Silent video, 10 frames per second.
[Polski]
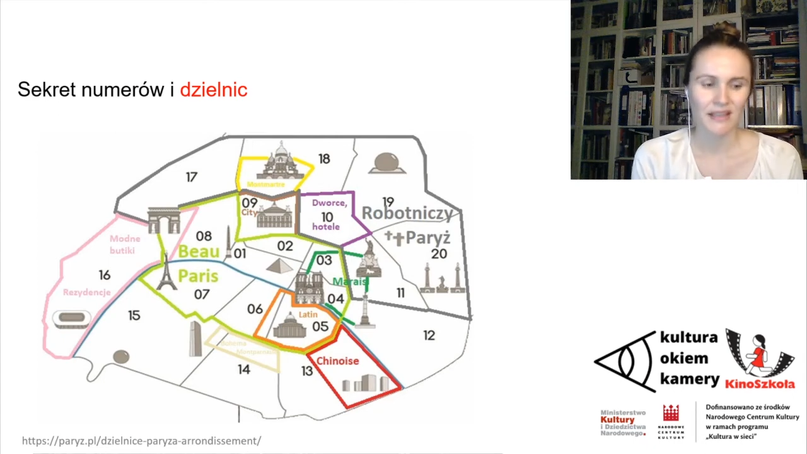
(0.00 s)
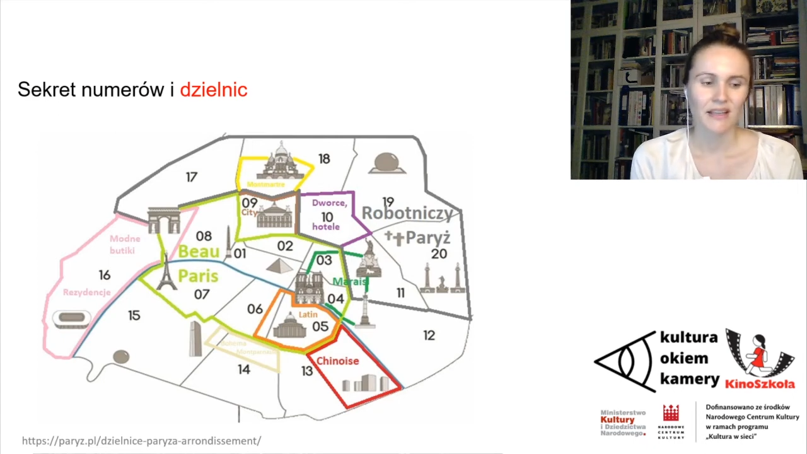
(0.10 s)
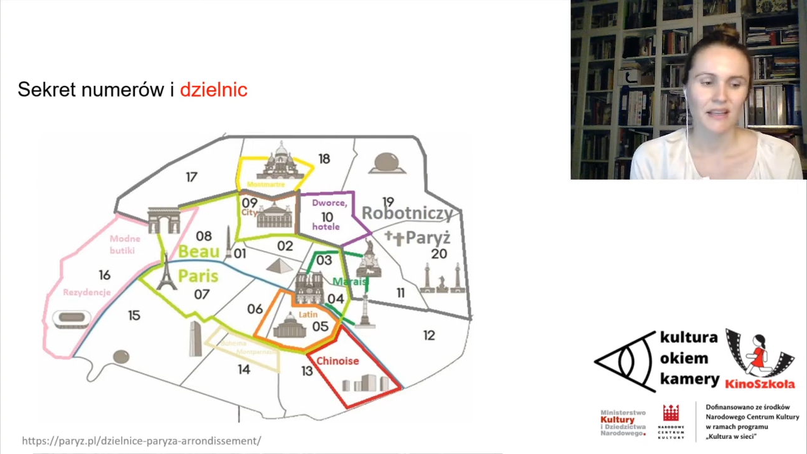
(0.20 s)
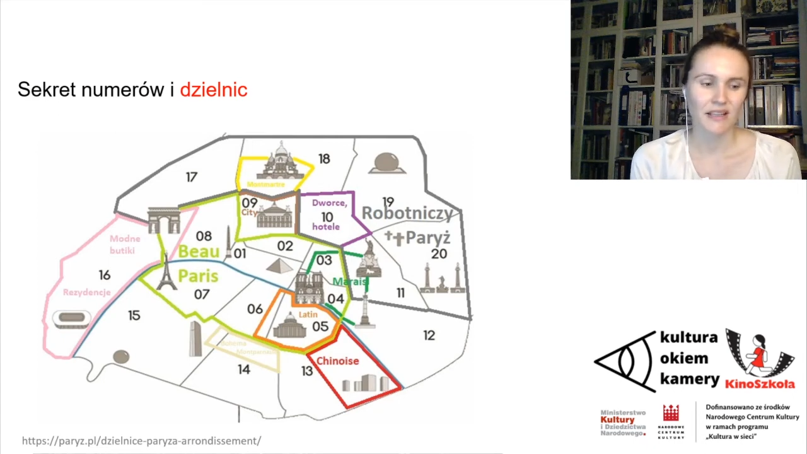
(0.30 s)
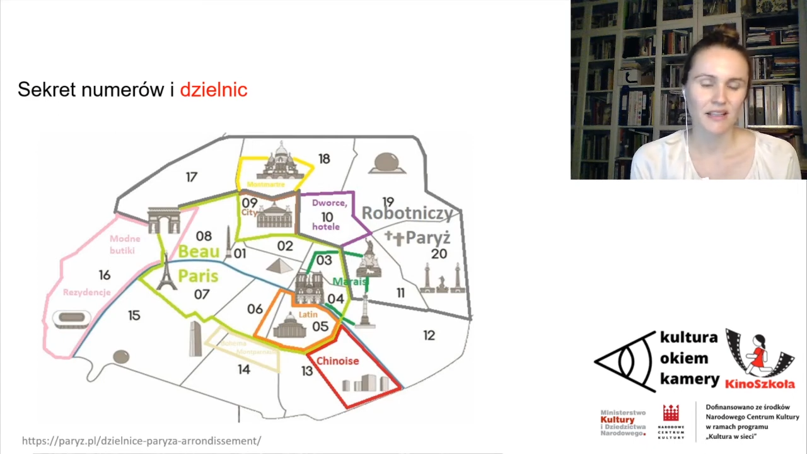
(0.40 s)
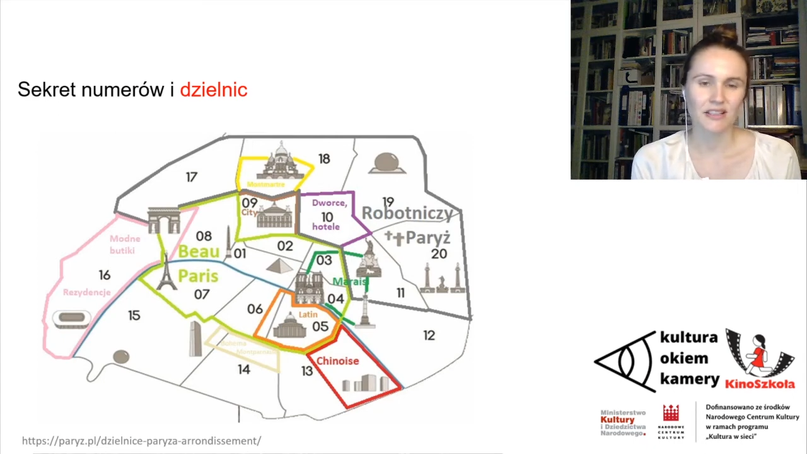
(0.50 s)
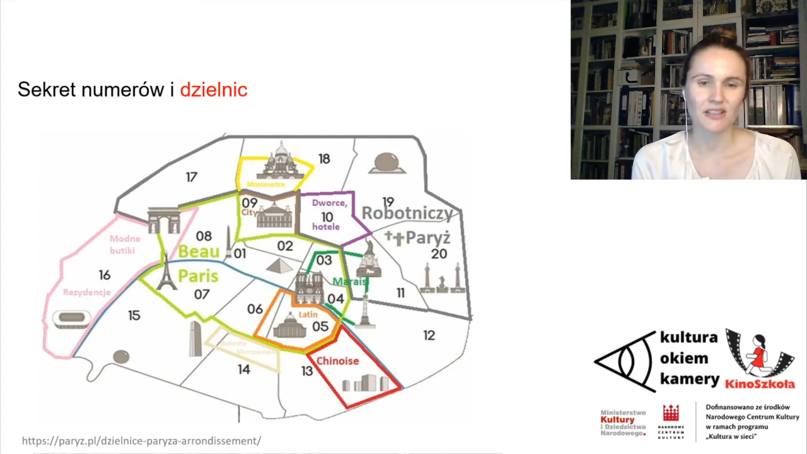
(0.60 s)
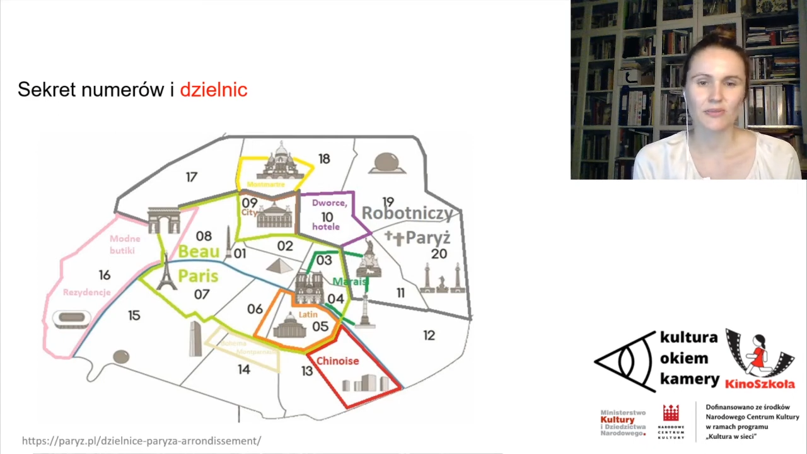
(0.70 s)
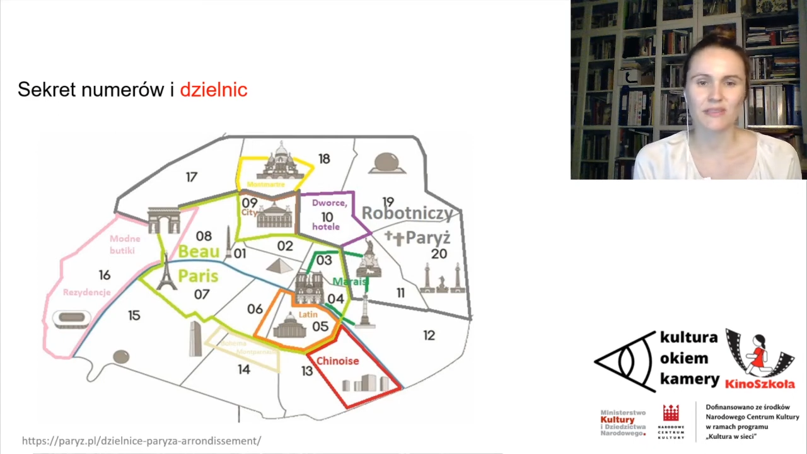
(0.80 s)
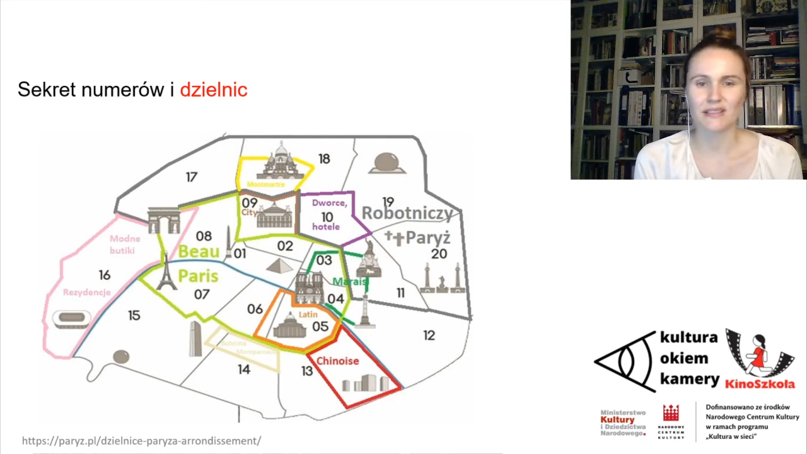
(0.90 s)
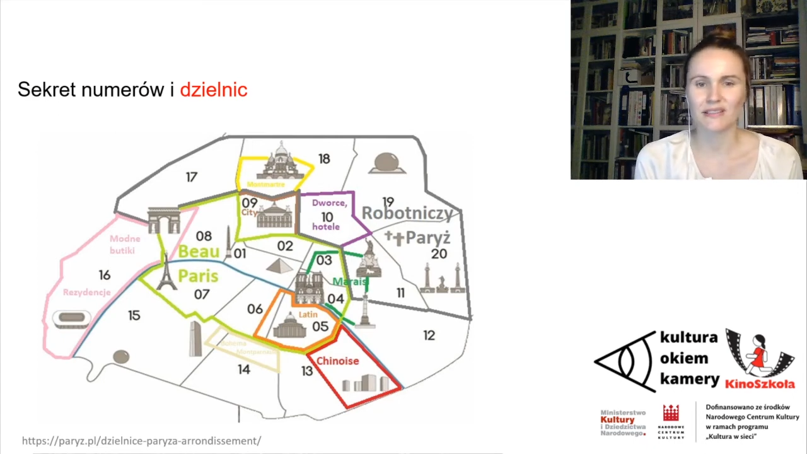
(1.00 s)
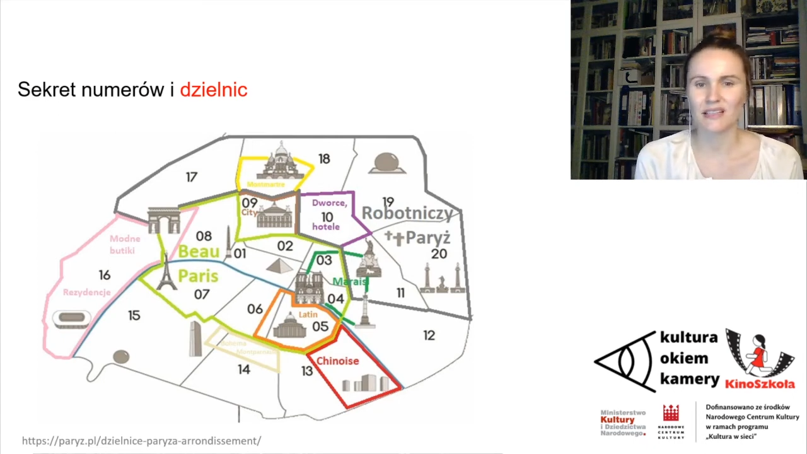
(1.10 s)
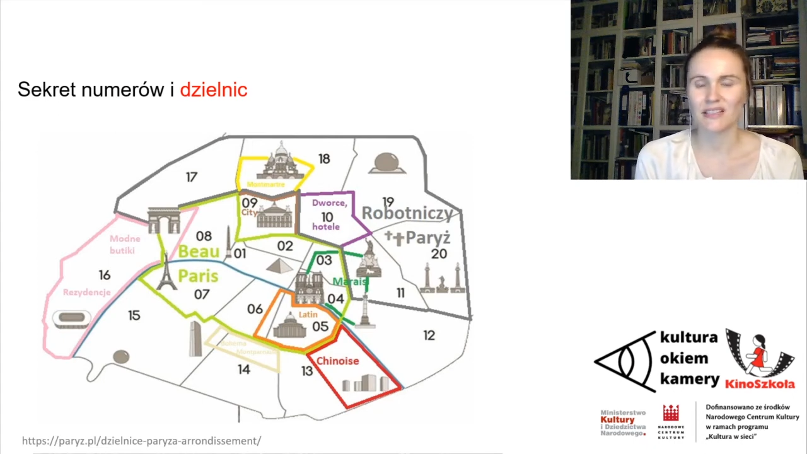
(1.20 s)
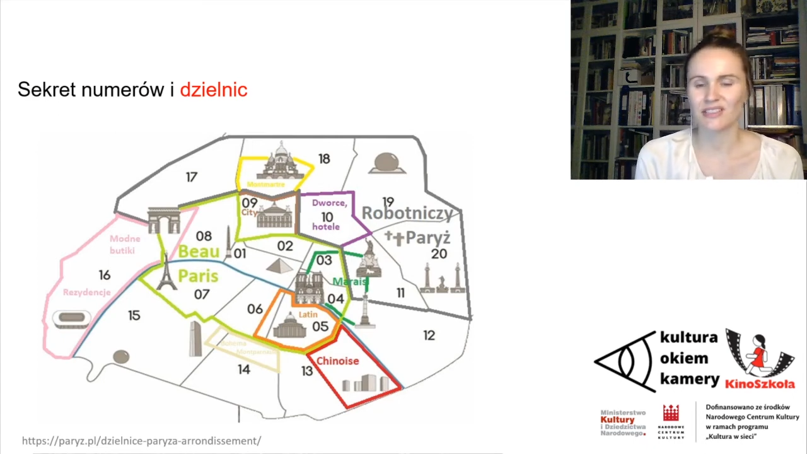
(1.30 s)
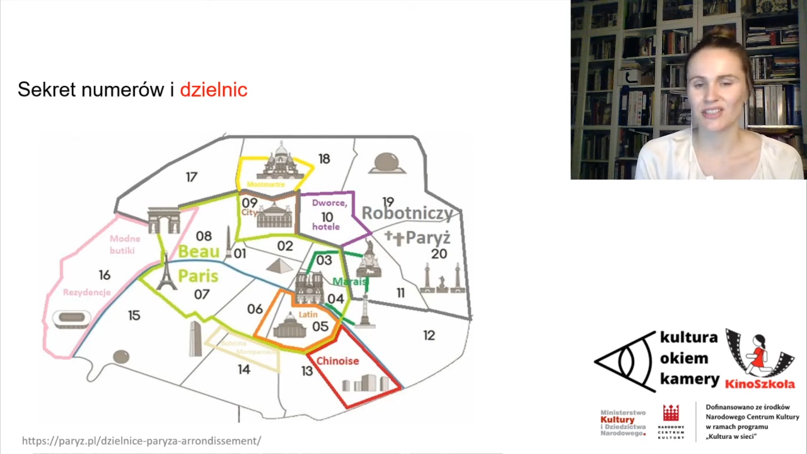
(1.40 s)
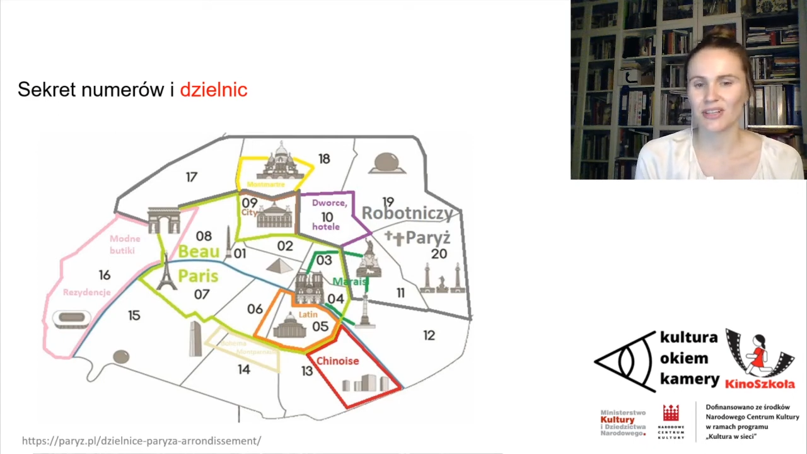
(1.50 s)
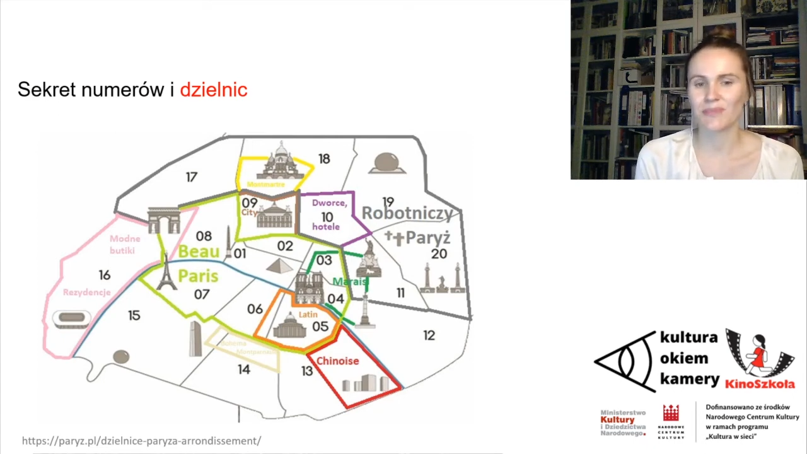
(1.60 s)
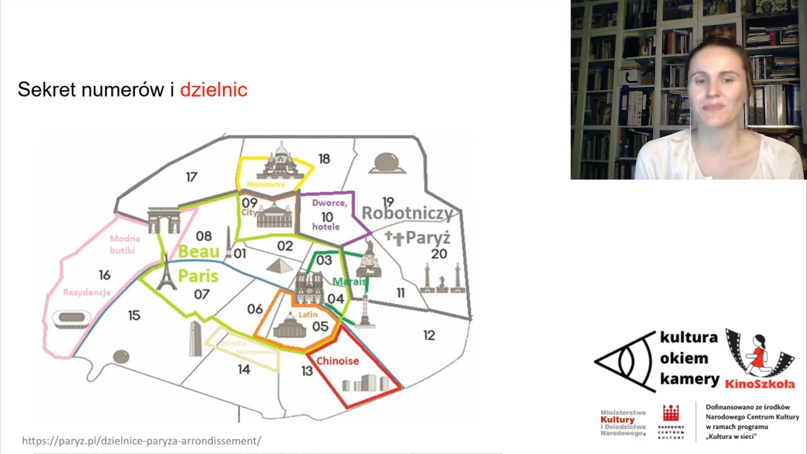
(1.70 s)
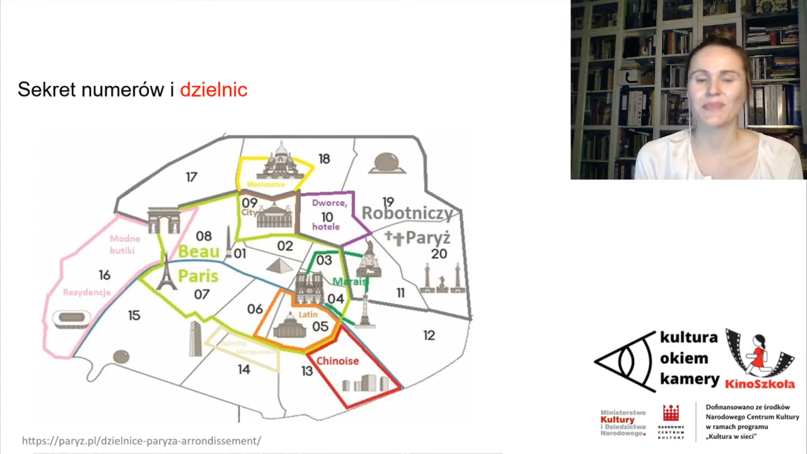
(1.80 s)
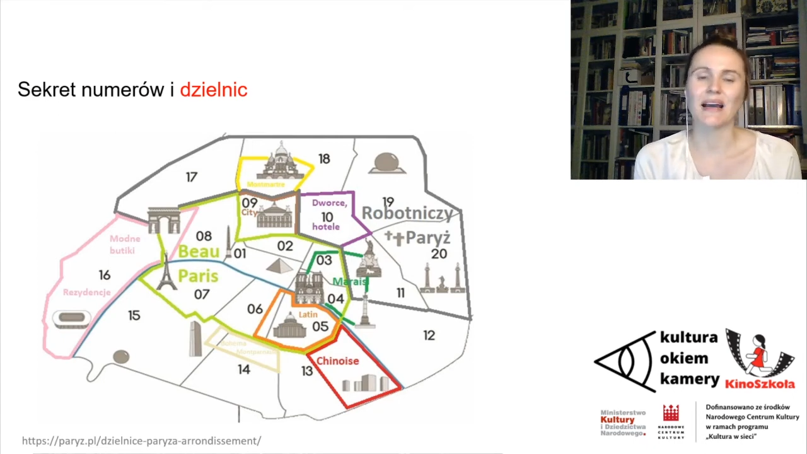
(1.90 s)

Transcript: e, i w zasadzie